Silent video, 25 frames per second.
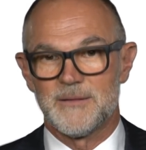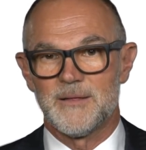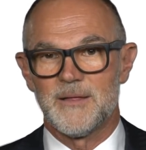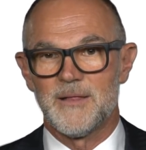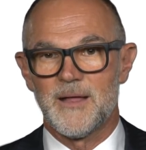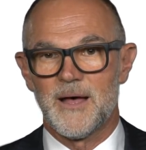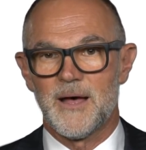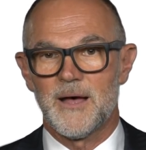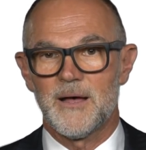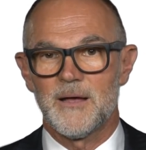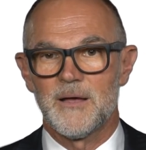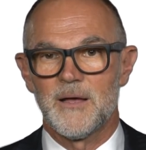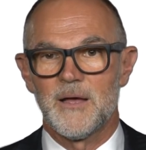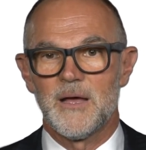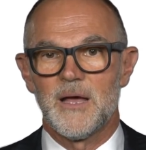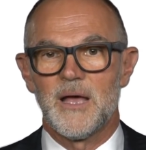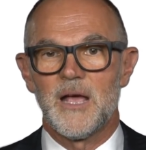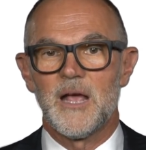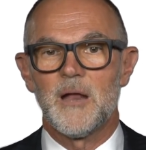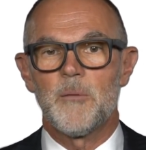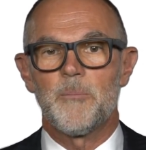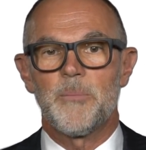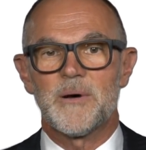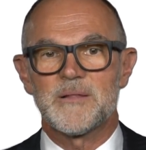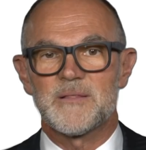entidad,
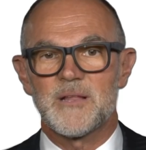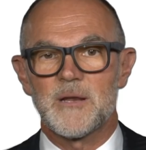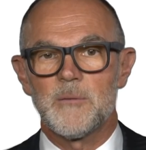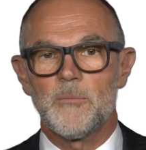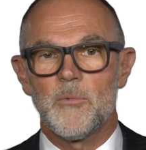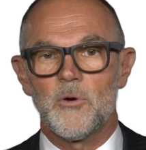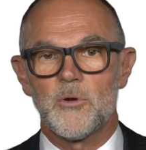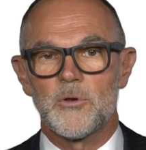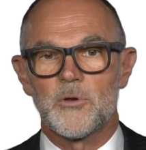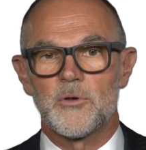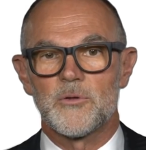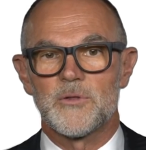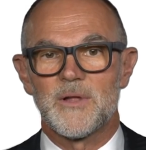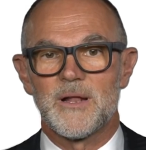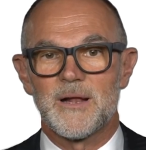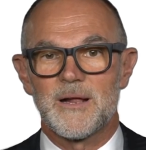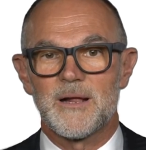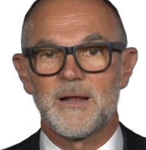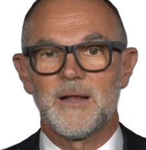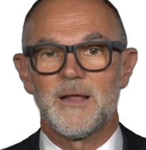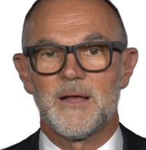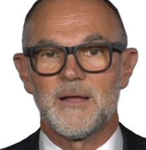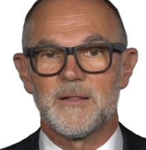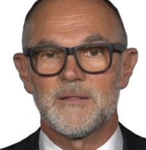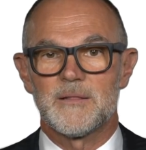el patrimonio del
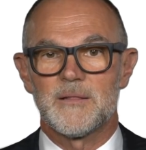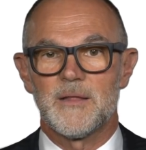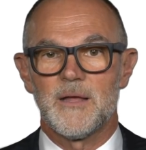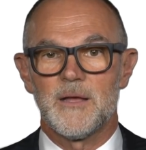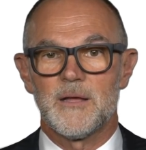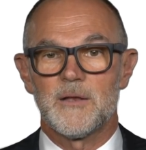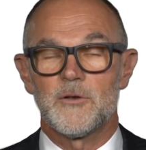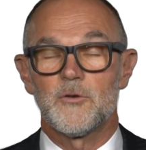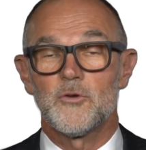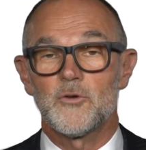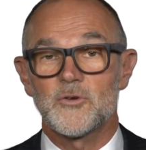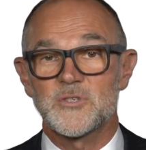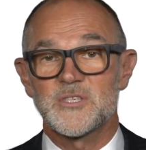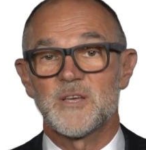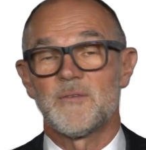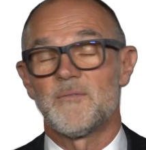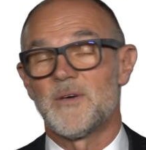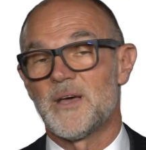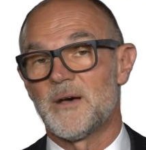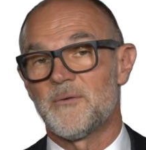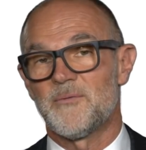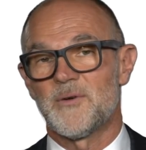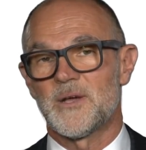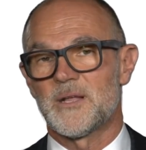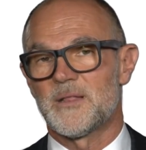cliente no se
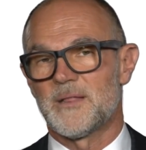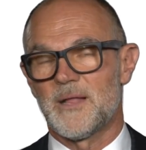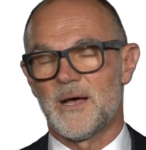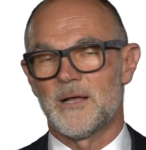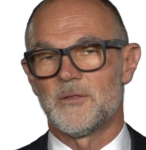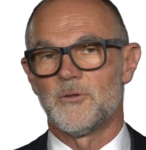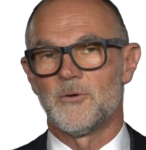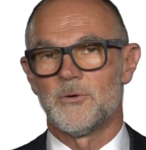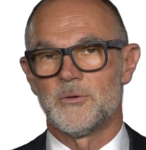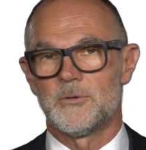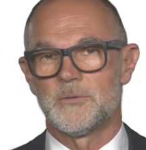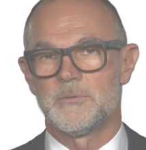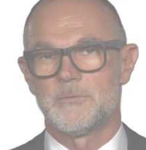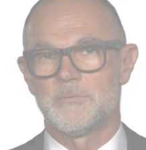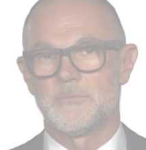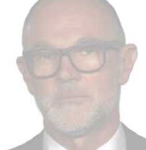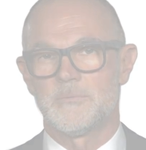vea afectado.